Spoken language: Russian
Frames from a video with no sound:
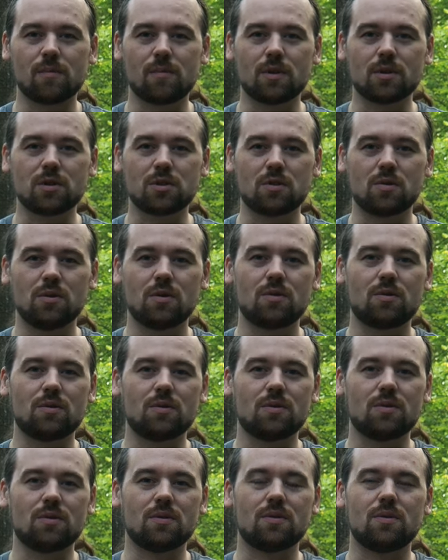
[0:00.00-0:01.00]

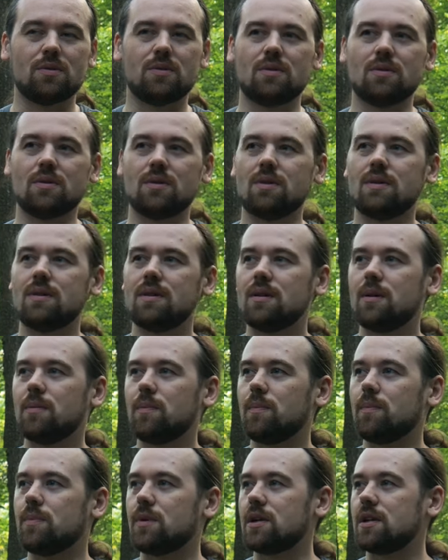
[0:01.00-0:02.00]
поскольку
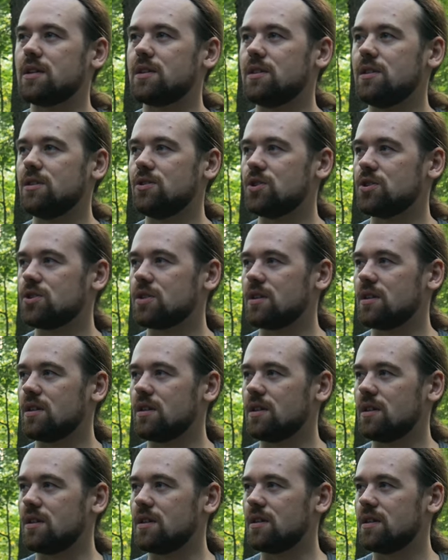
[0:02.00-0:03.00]

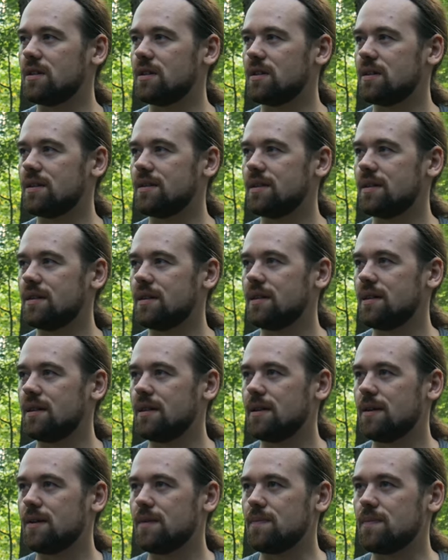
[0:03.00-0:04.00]
практически
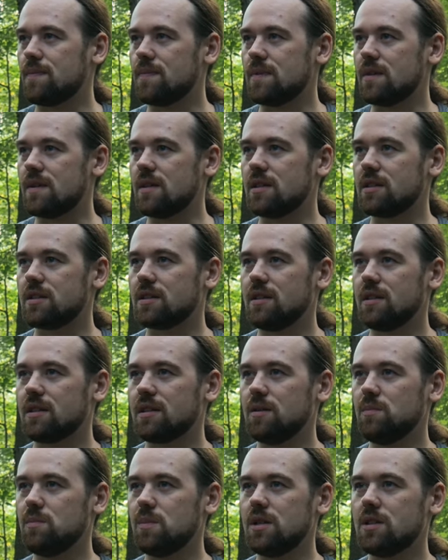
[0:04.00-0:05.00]

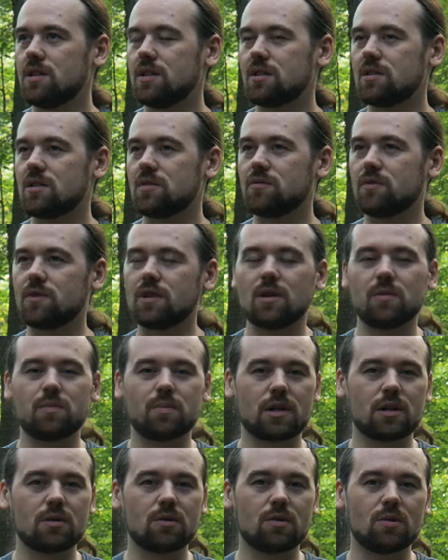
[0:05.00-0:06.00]
Несколько месяцев я
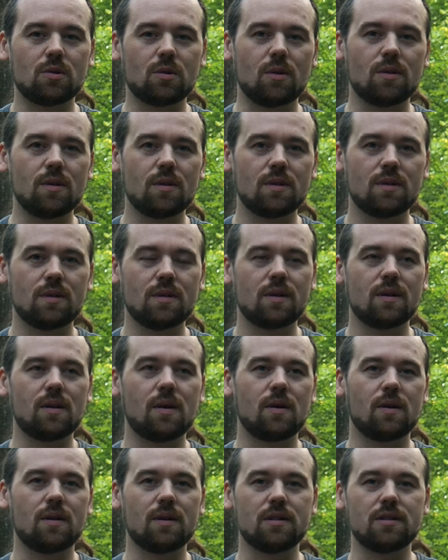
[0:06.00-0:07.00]
провел,
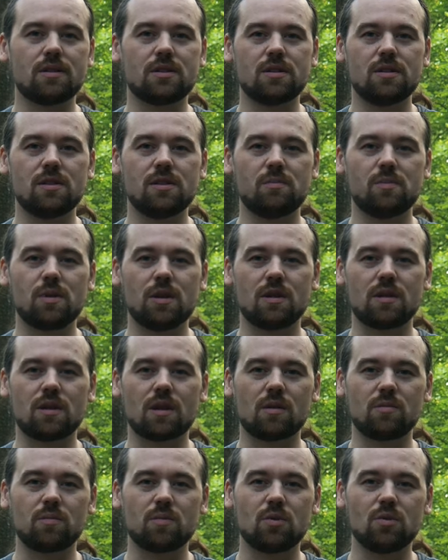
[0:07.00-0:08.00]
э, сидя перед
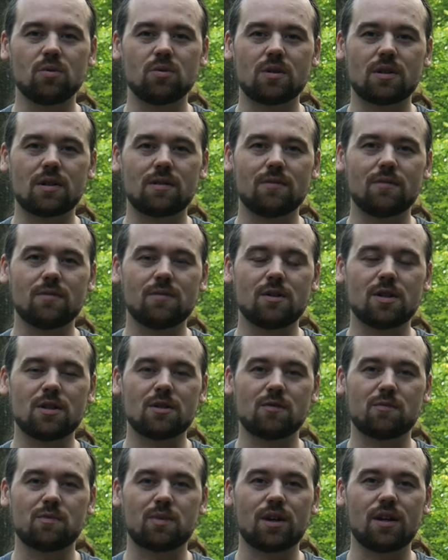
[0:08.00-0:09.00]
компьютером,
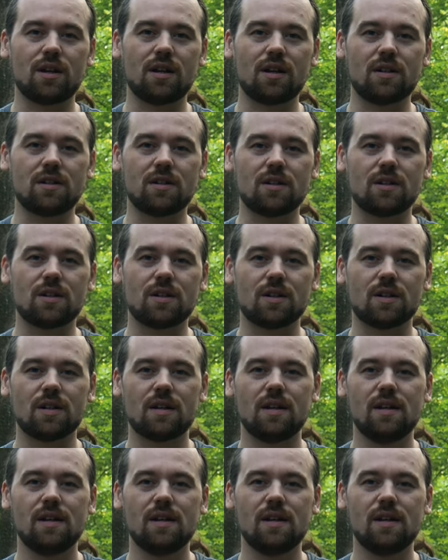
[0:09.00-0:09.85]
весь в проектах.